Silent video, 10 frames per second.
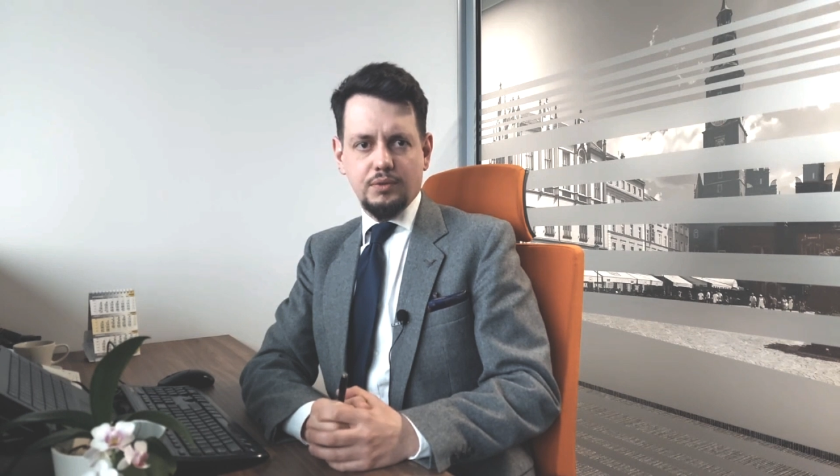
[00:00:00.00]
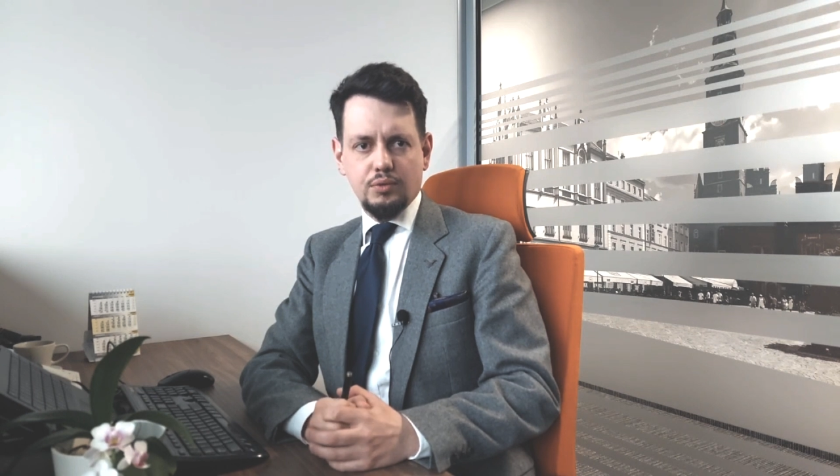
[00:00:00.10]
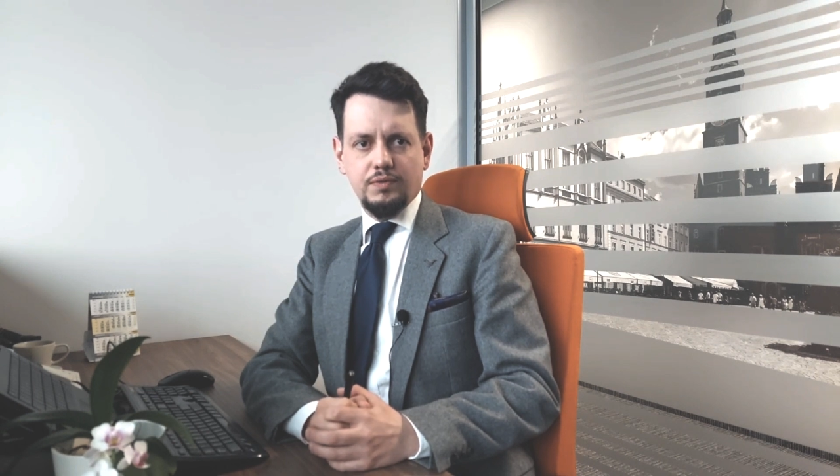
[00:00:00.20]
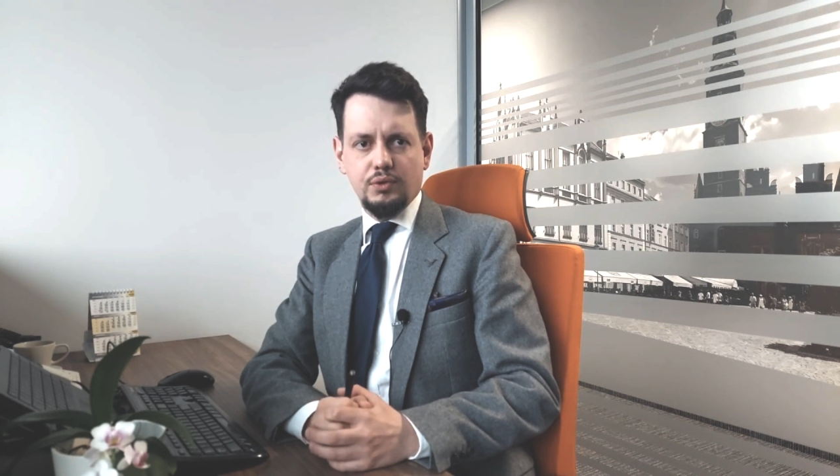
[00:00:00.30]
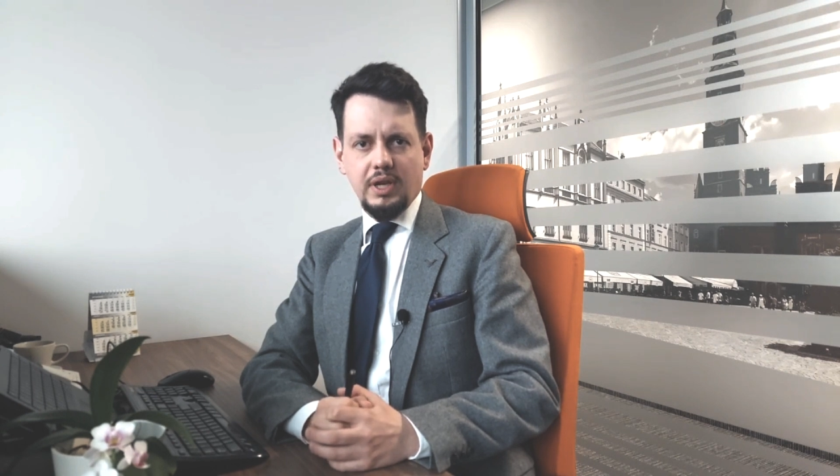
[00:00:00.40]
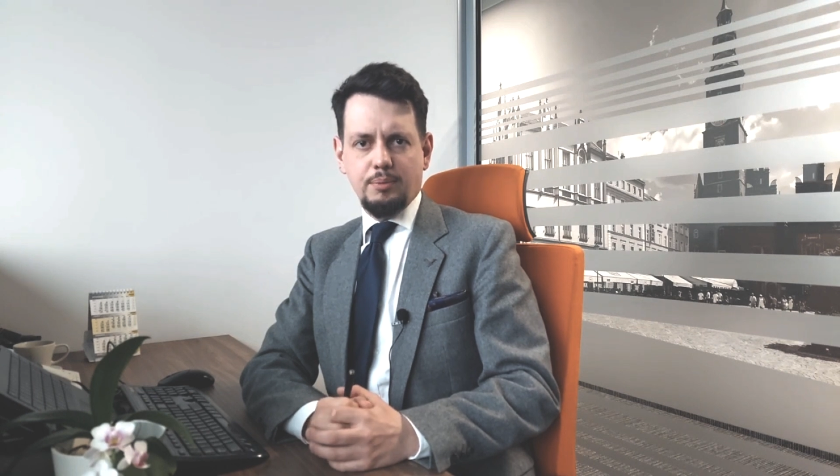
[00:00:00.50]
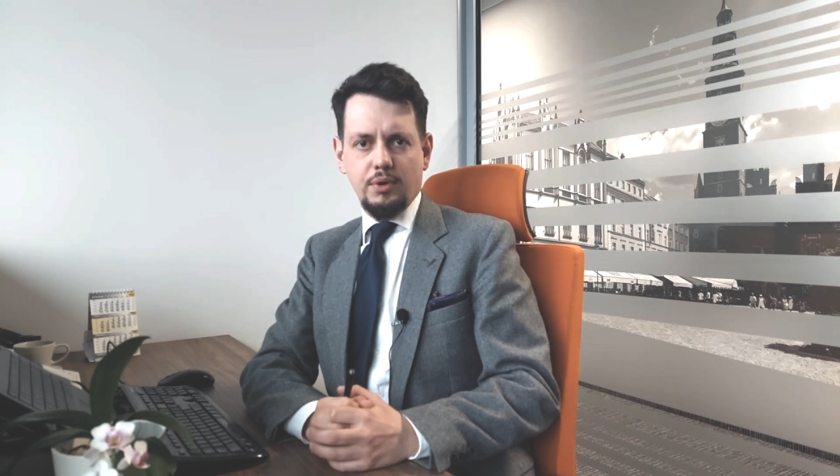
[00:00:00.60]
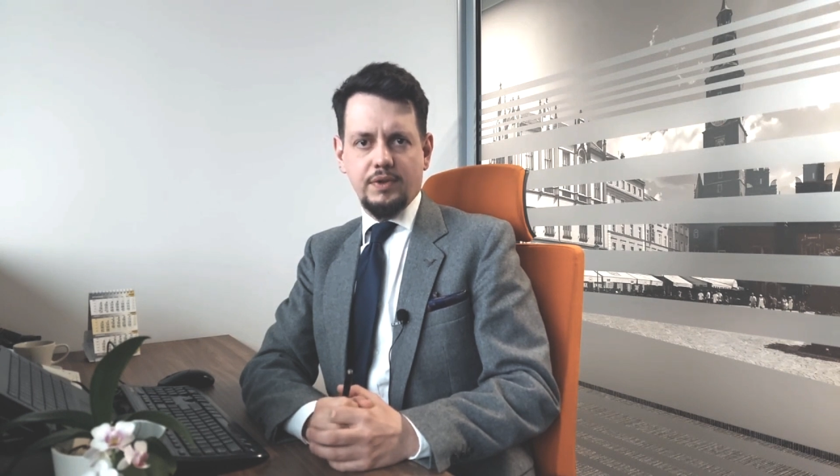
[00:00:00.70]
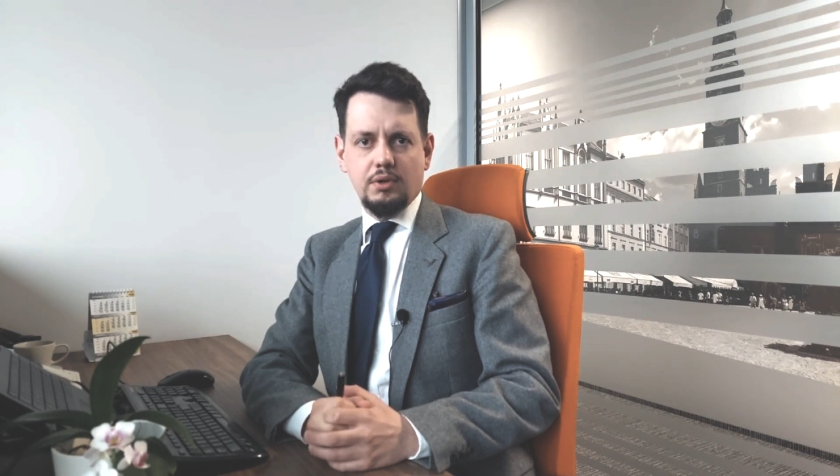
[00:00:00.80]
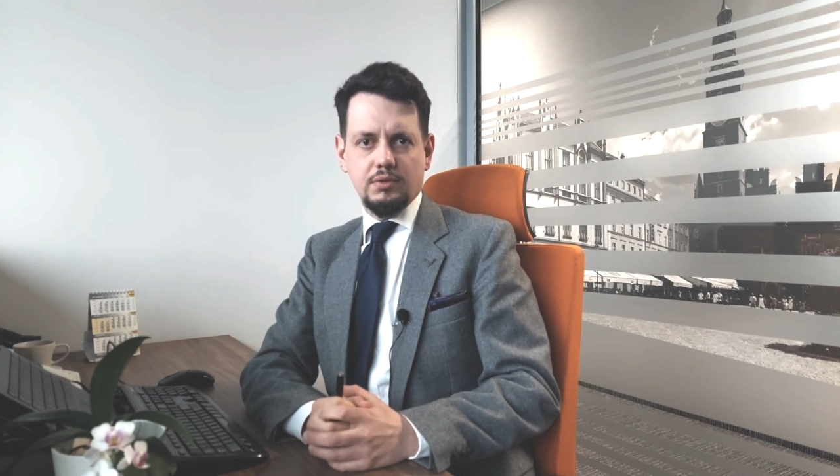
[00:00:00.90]
w drugiej
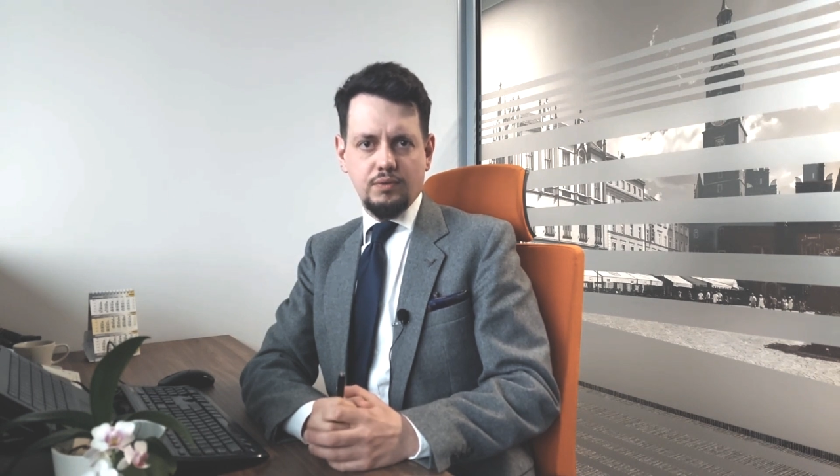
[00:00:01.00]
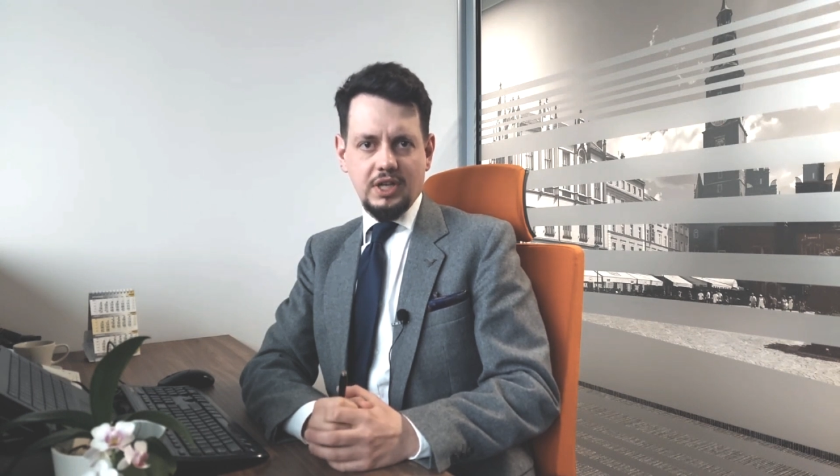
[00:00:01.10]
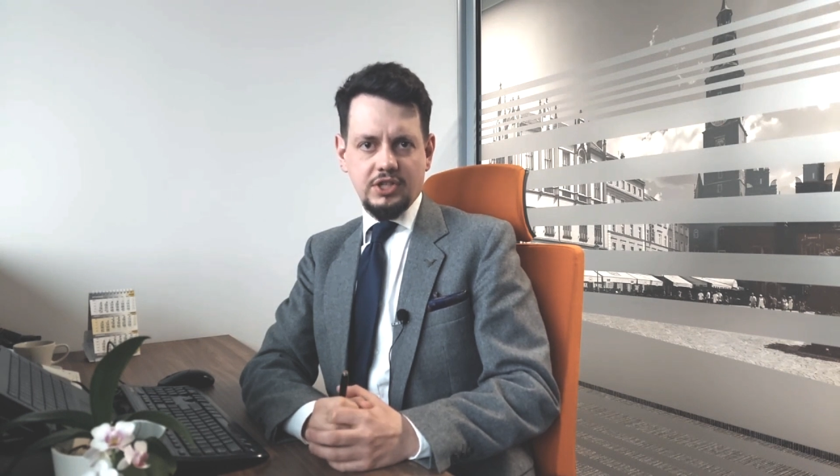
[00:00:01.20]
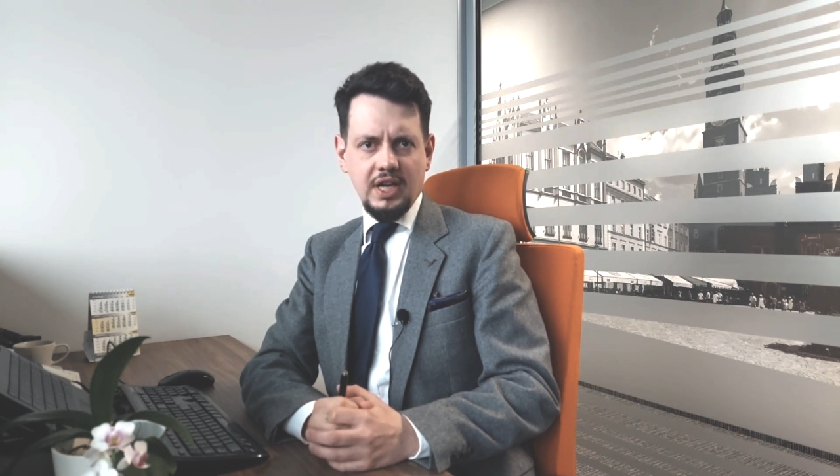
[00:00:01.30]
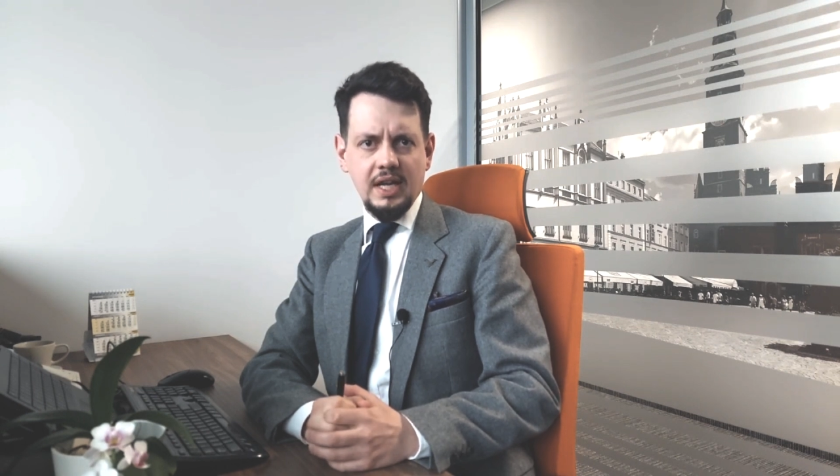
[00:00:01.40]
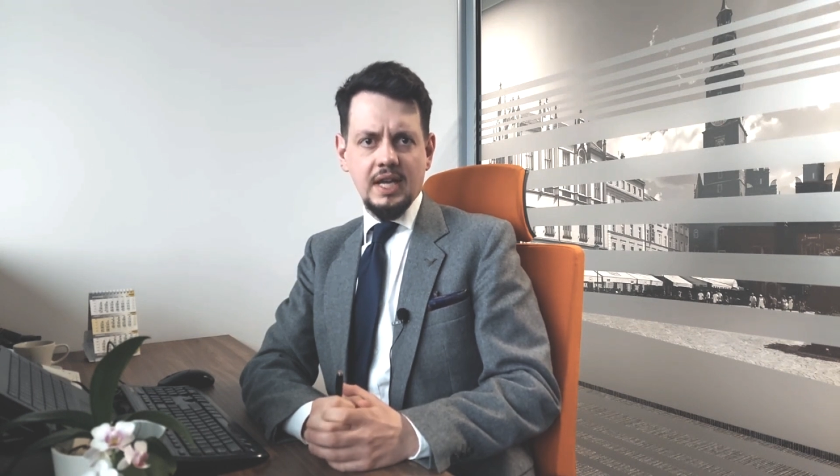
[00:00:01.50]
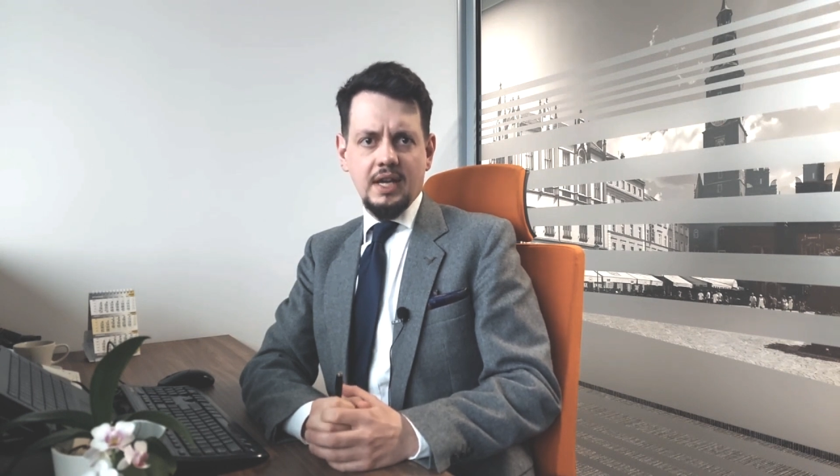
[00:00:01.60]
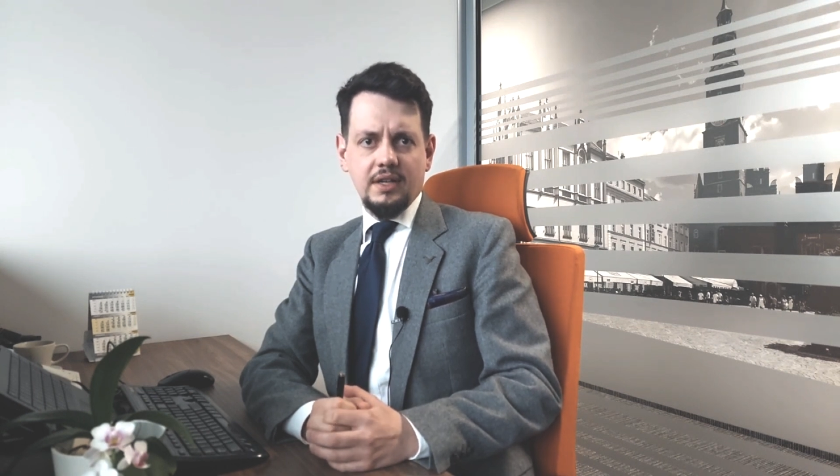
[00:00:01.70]
połowie roku zwłaszcza,